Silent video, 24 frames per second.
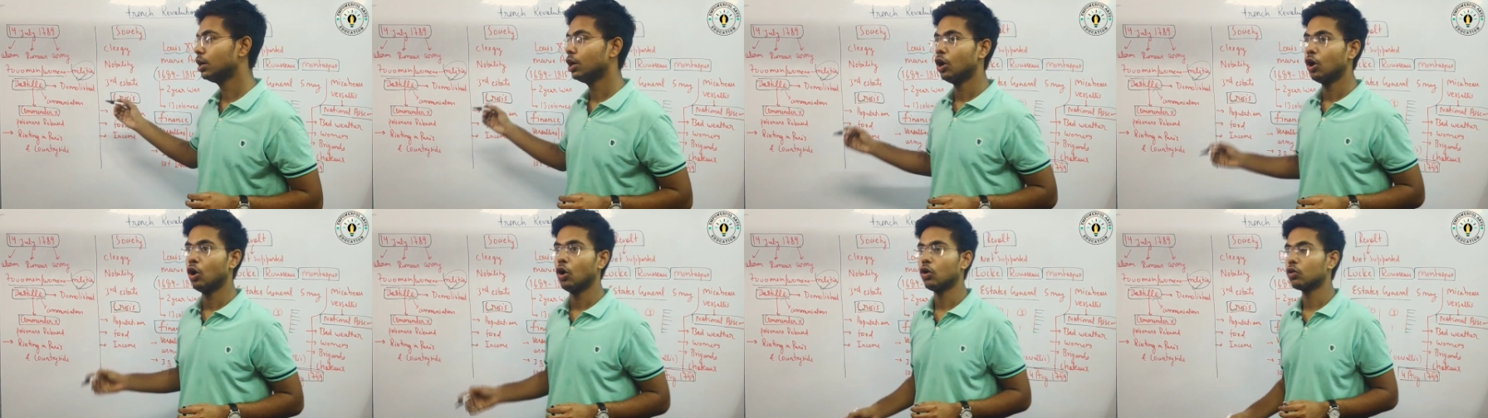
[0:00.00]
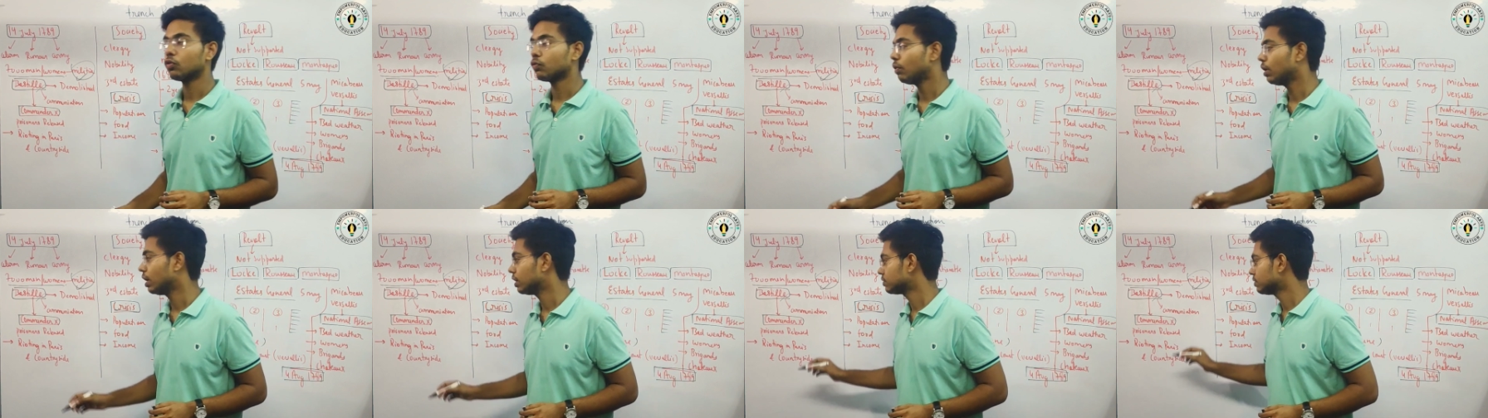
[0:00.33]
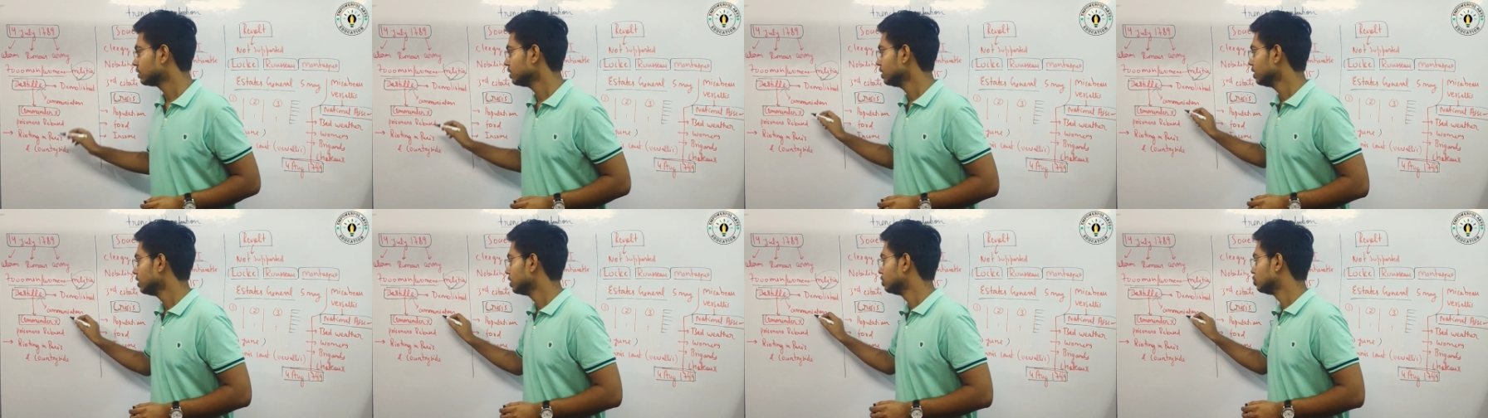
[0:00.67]
और वहाँ से
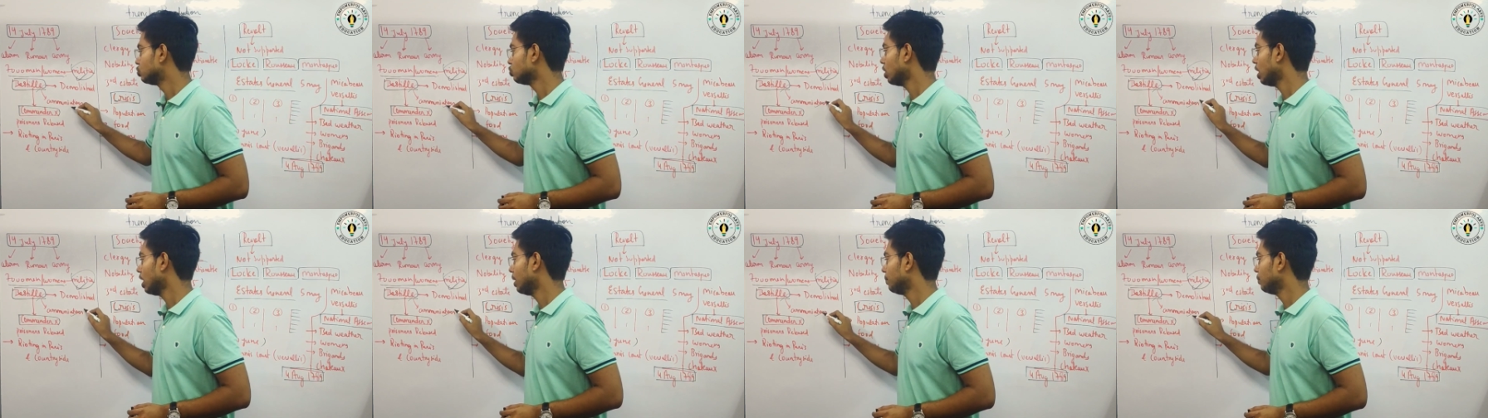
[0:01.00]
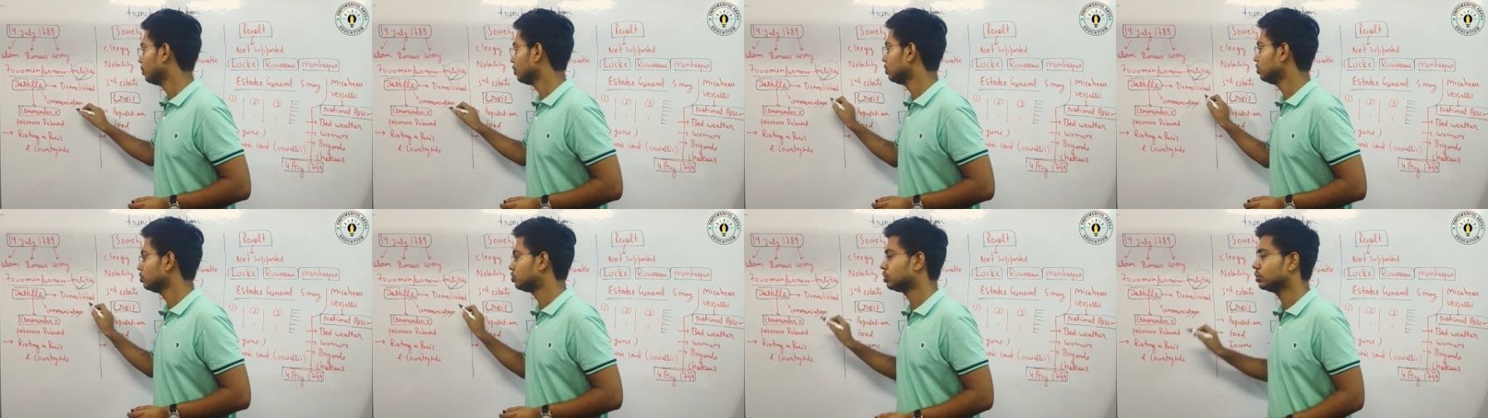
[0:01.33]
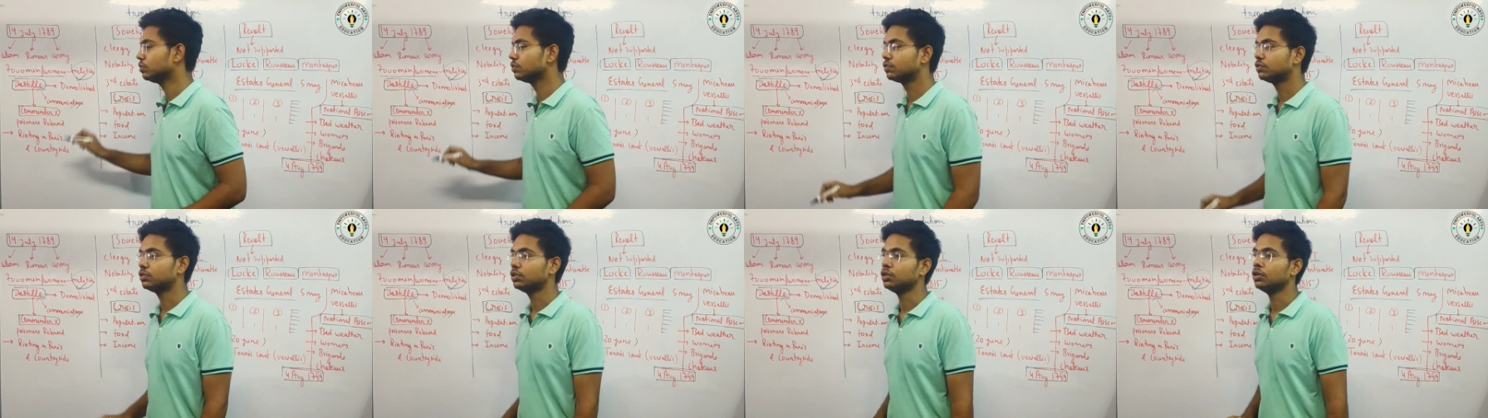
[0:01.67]
जो एमोनिशल्स
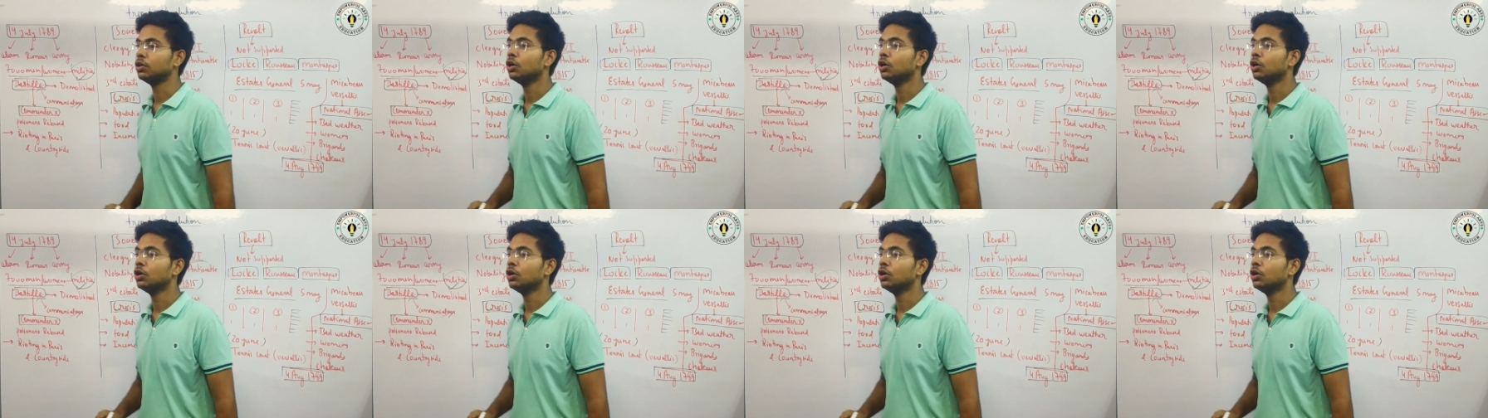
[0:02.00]
थी